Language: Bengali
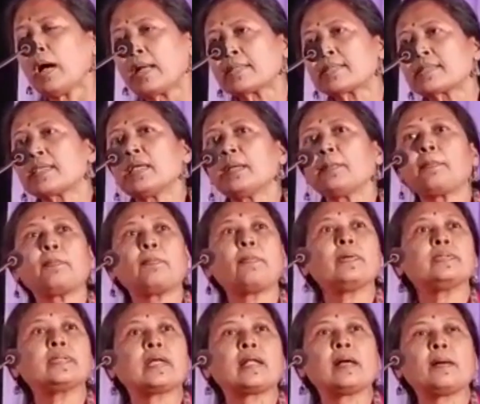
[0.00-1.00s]
আজকে
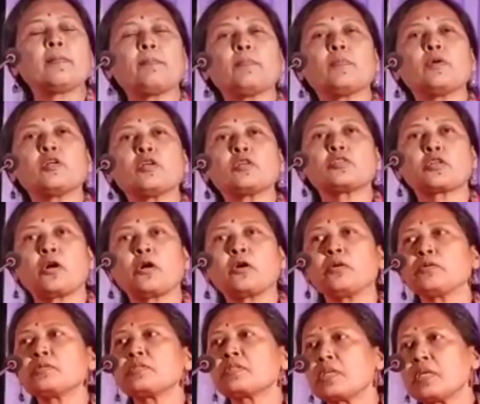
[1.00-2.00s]
যারা
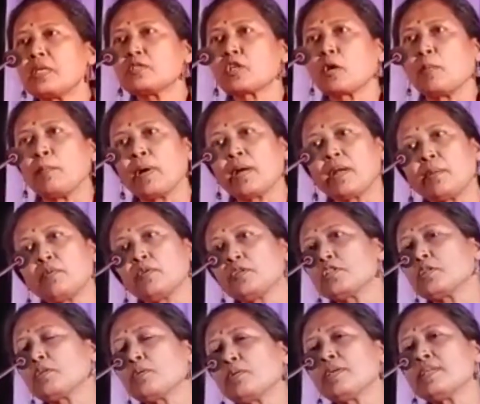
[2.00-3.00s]
স্বর্ণশ্রী সম্মানে
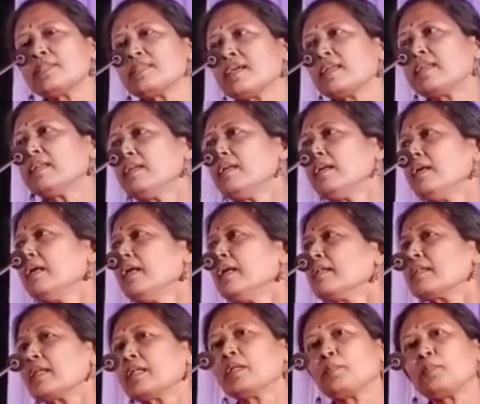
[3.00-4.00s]
ভূষিত হয়েছেন
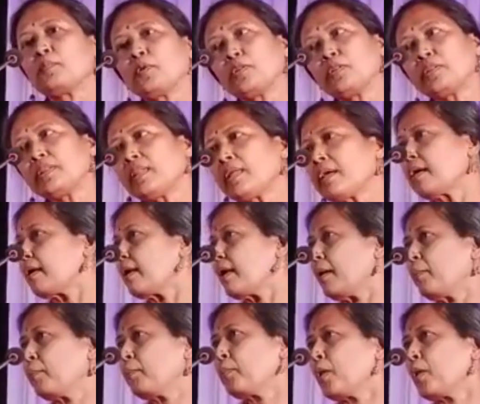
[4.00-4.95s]
তাদের প্রত্যেককে